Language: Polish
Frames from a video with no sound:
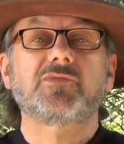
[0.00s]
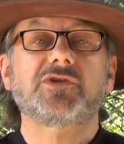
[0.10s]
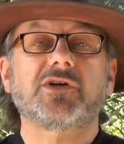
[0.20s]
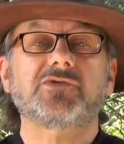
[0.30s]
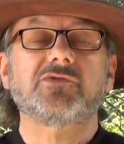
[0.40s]

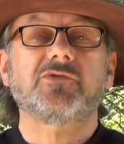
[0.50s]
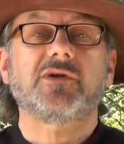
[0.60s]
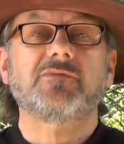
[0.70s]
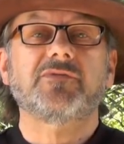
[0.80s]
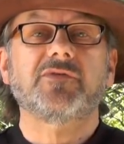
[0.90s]
przekazują
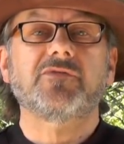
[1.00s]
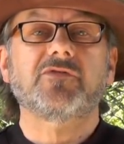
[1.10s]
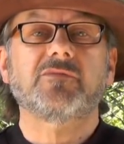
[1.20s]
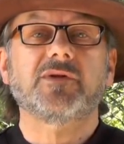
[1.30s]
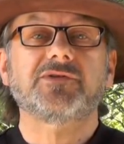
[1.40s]
nam pewne
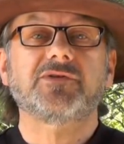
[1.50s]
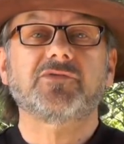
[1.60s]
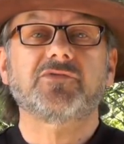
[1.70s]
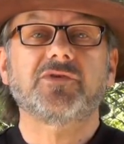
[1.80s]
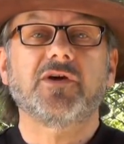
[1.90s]
informacje,
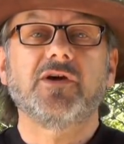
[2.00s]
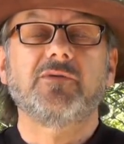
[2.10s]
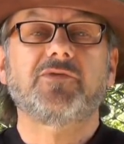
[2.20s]
które